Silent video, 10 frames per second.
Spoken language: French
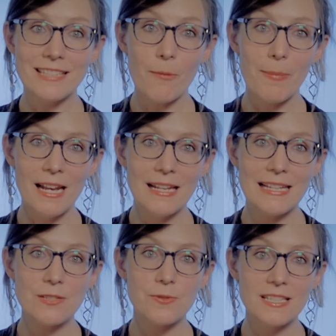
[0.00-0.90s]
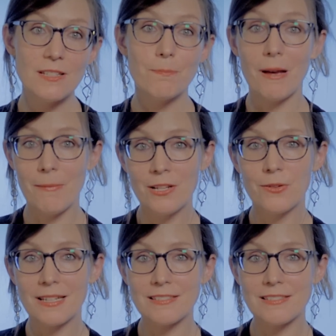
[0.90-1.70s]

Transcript: interpellent et suscitent pas mal de